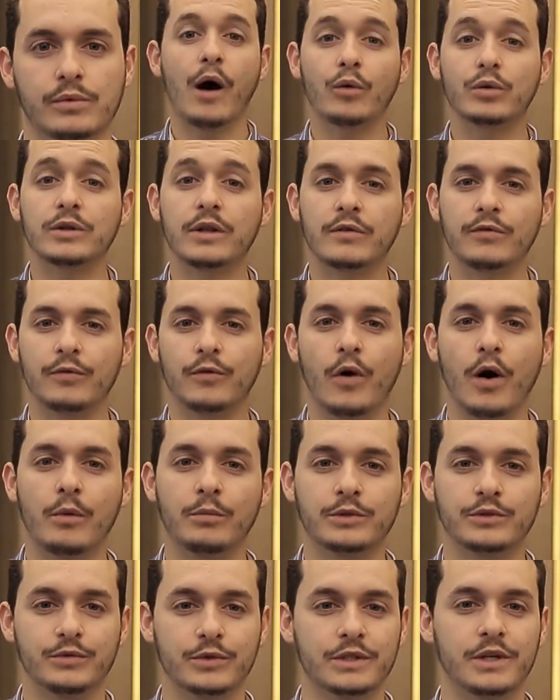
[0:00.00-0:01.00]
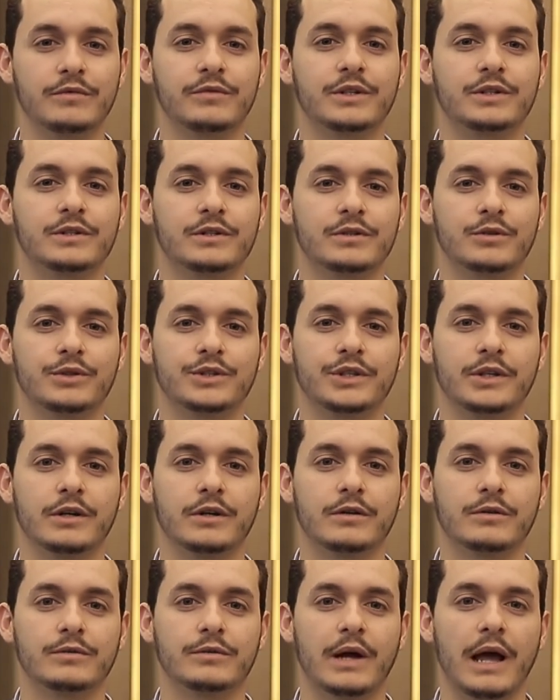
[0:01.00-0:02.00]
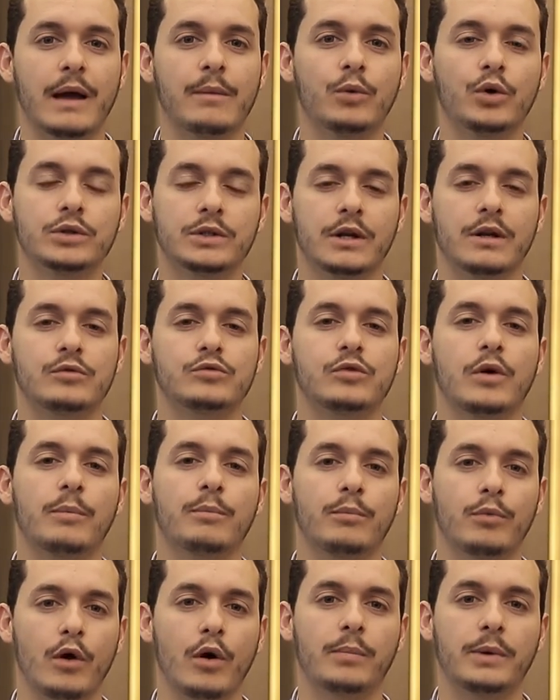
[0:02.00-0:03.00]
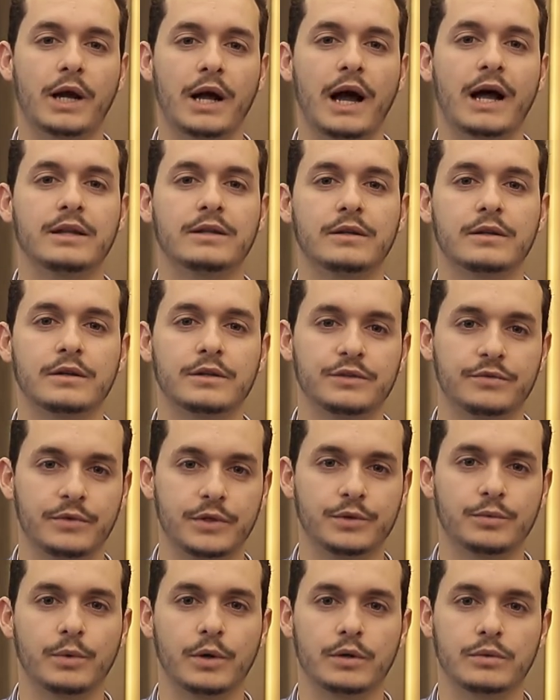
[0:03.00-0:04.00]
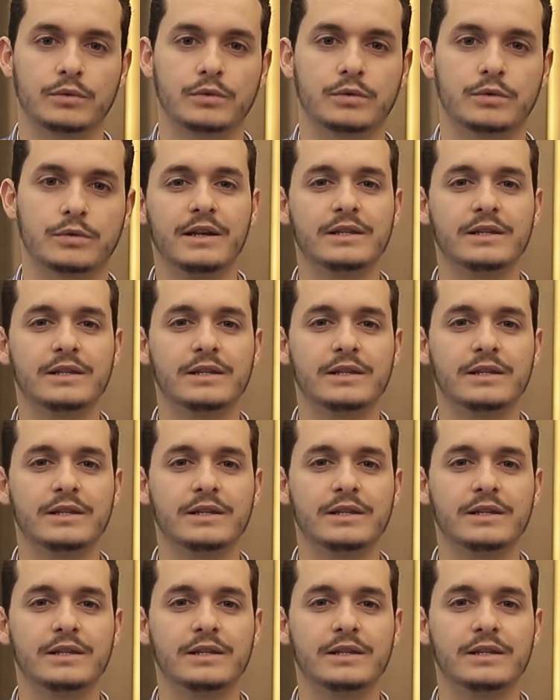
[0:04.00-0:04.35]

A outra forma de você investir seu dinheiro é montando a sua própria carteira de investimentos.